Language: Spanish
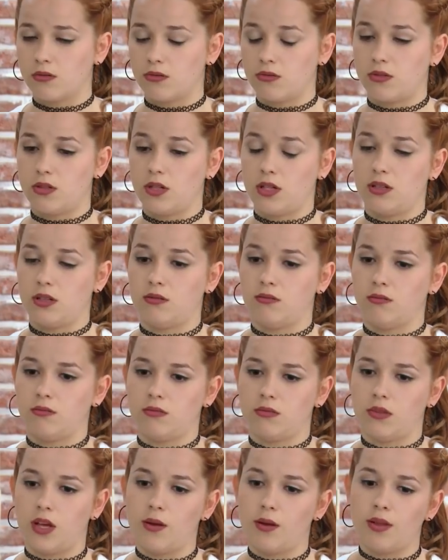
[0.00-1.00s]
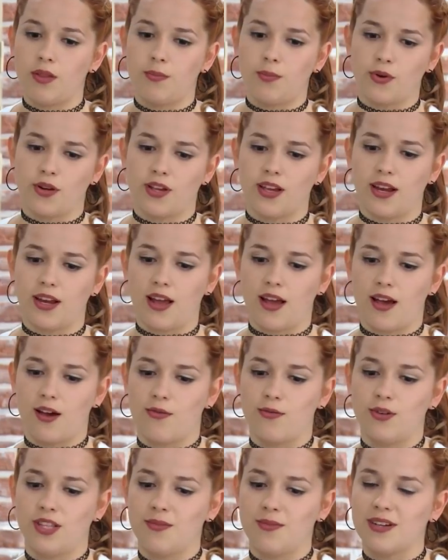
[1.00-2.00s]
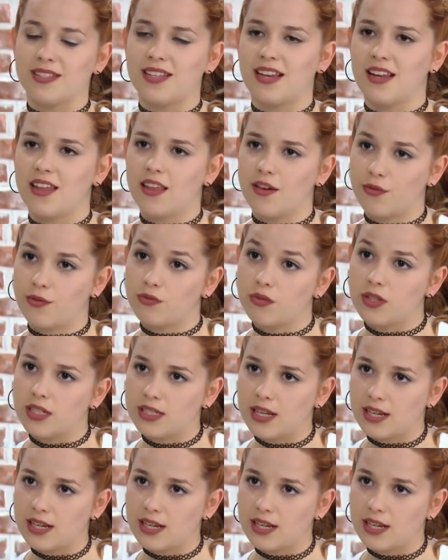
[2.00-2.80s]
No sé, tal vez porque la última salida fue un